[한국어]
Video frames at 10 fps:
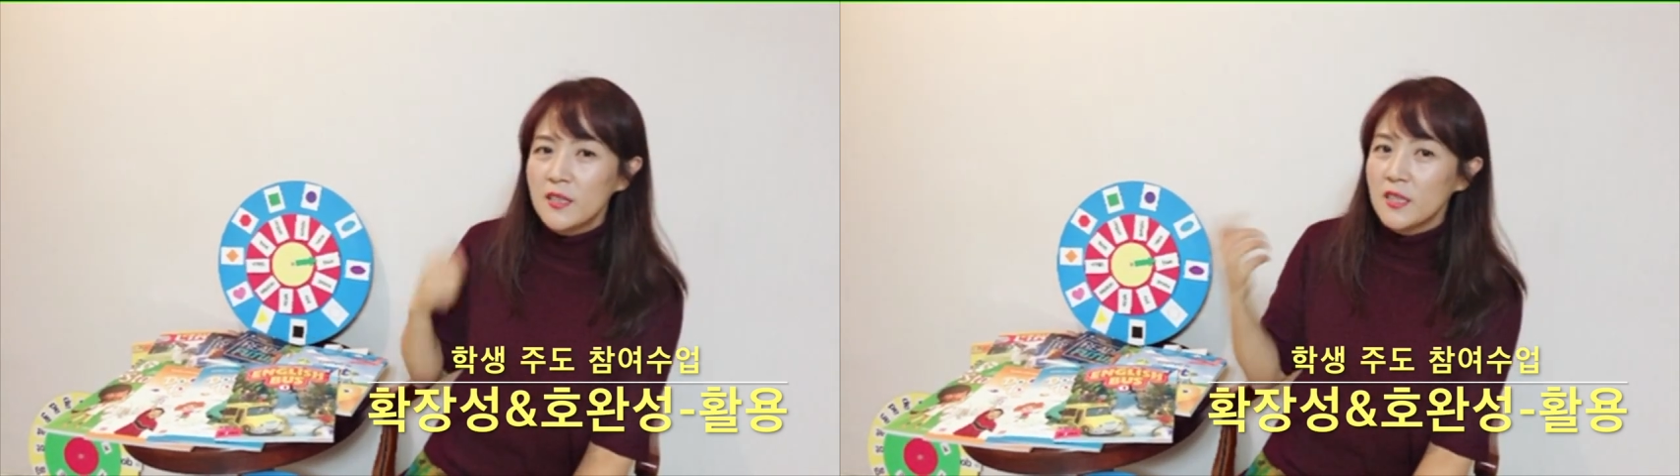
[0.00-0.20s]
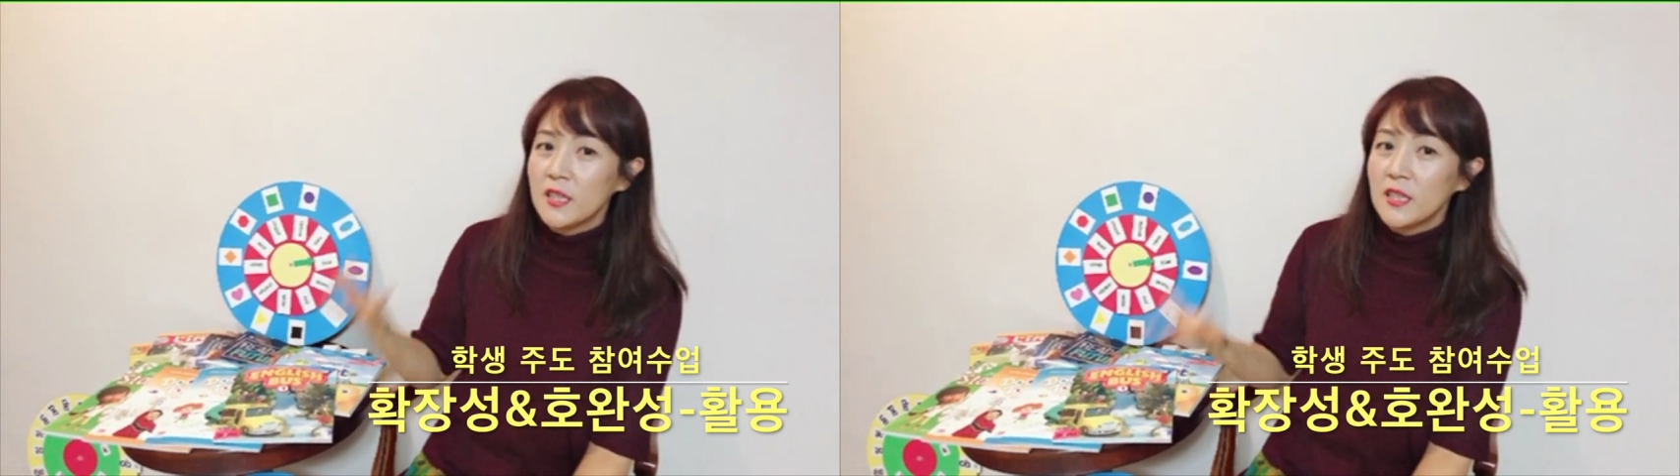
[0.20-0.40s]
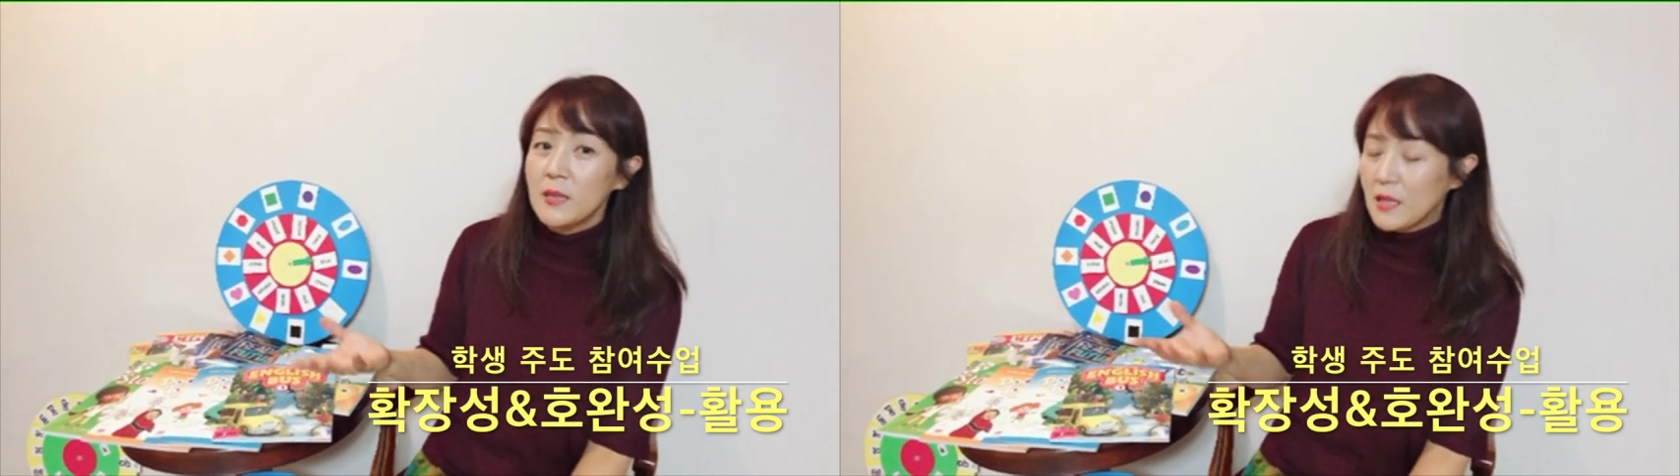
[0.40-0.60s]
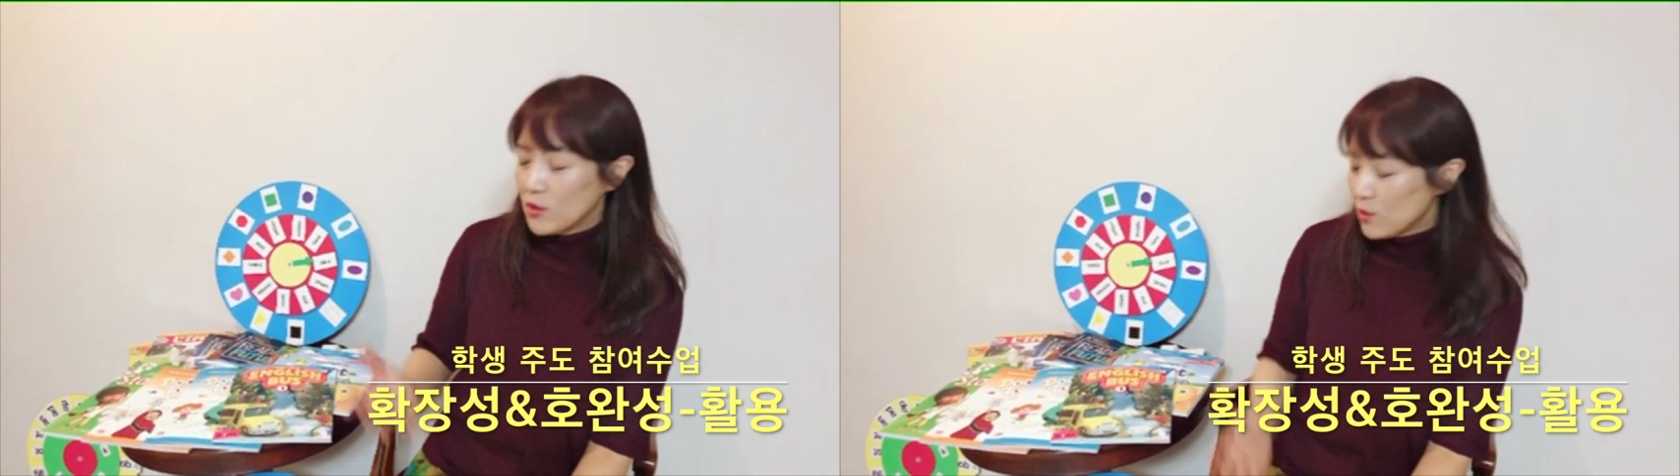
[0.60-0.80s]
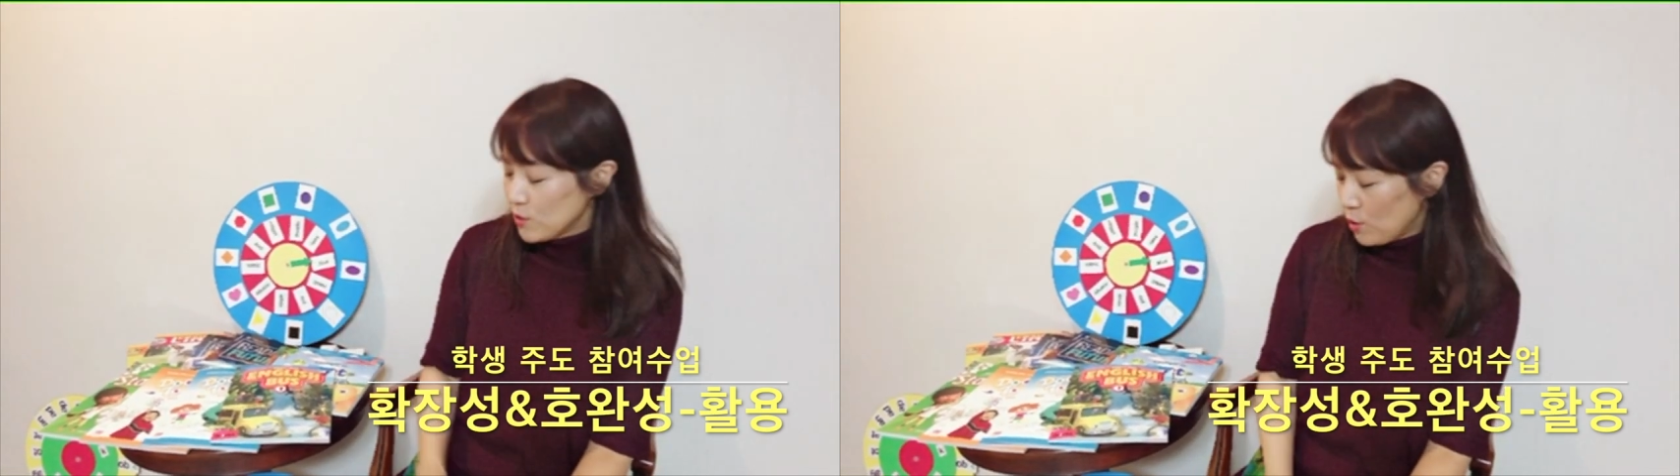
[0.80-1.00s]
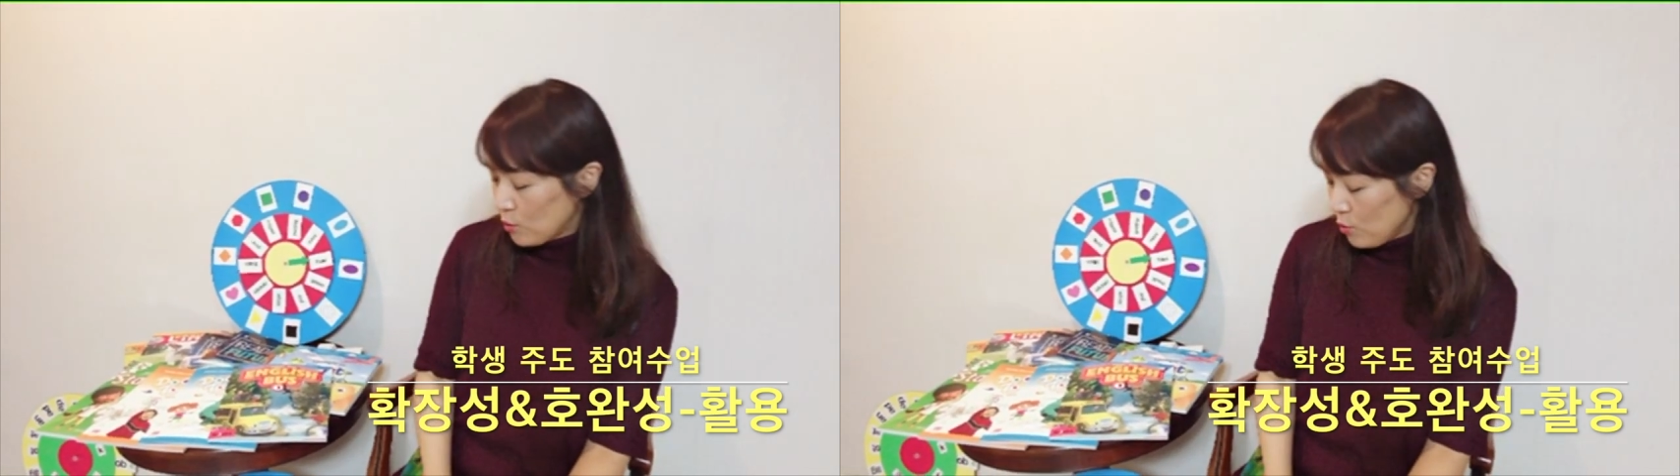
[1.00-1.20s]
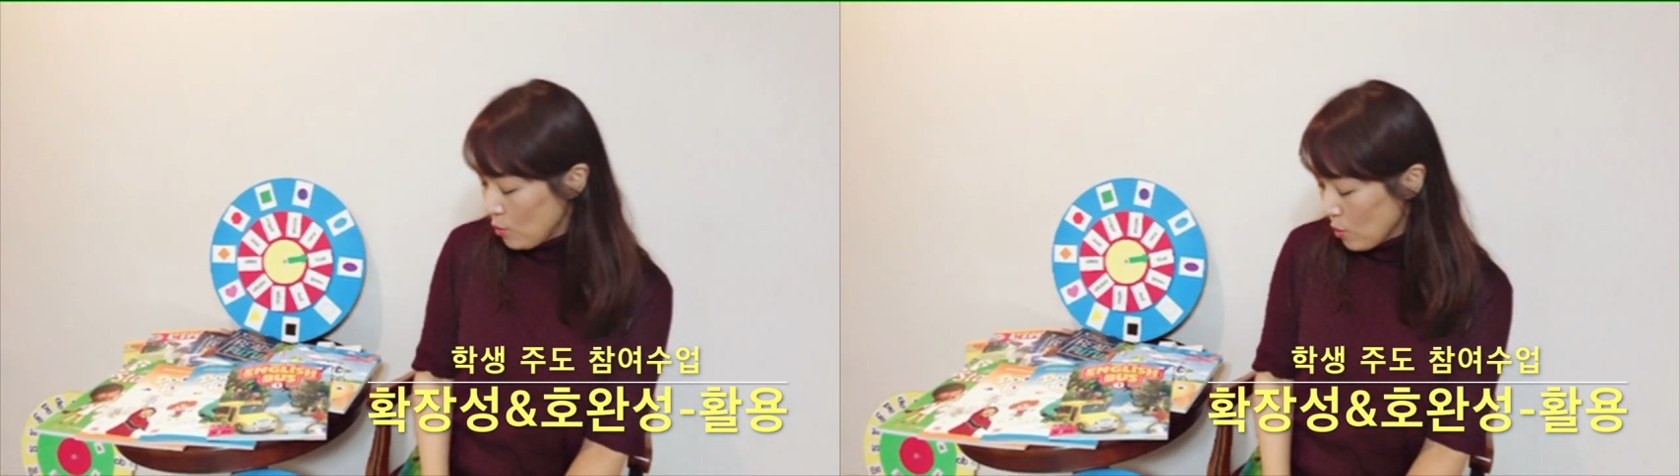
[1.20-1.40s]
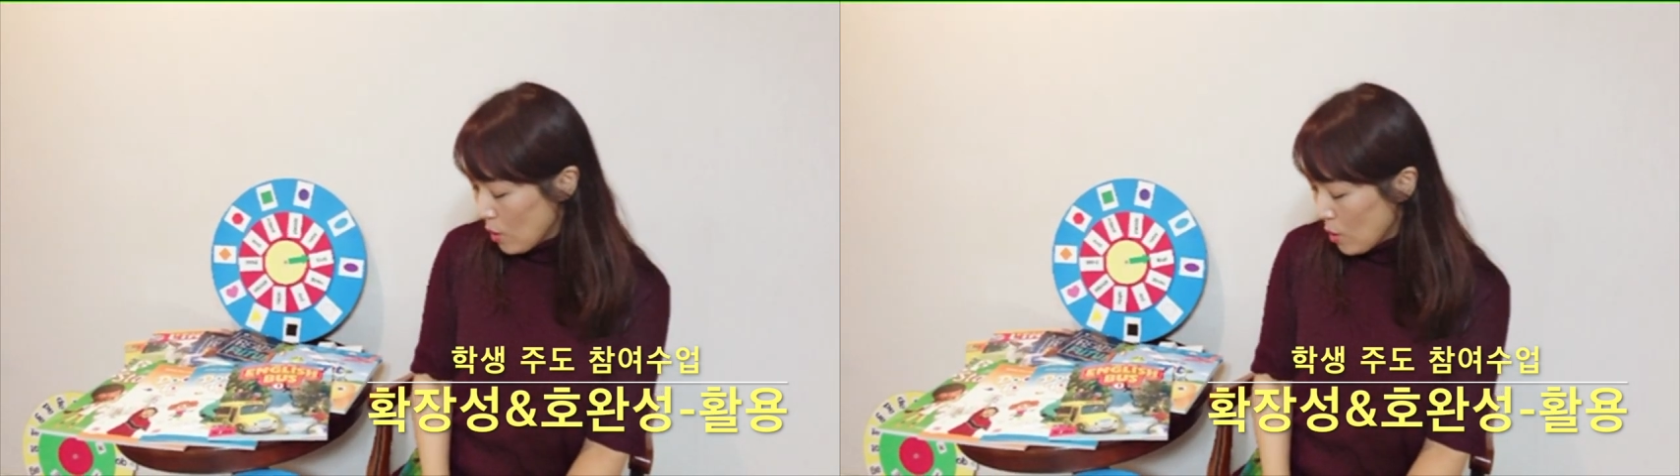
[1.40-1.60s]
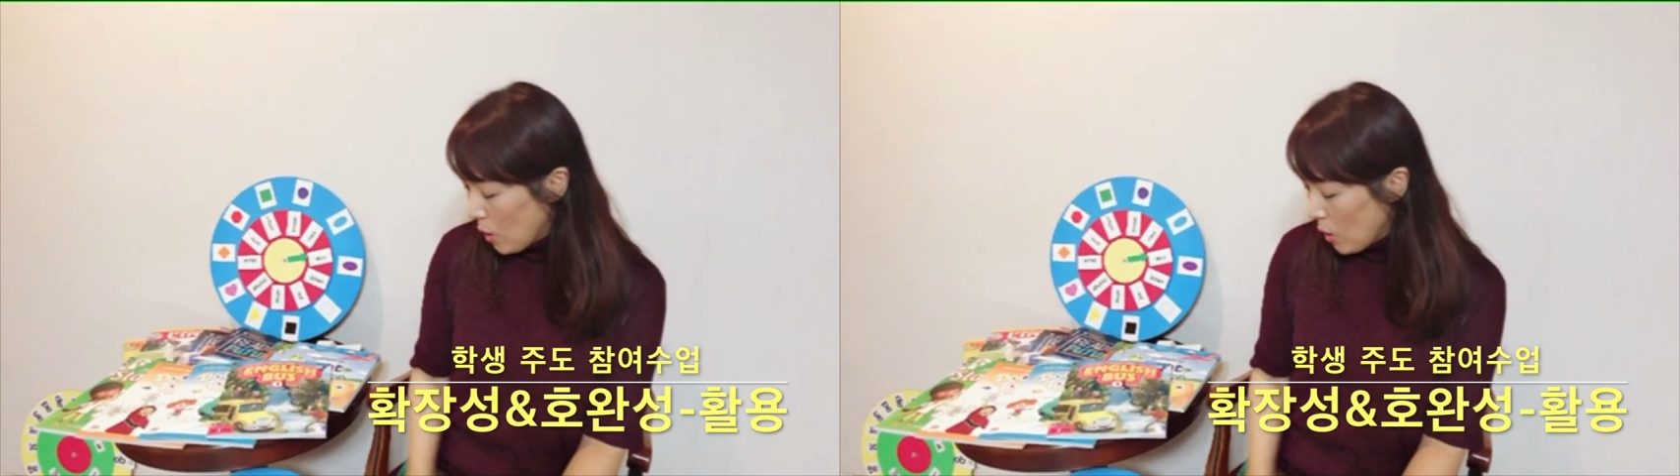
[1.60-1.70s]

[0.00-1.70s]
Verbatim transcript: 되니까 만들어드렸고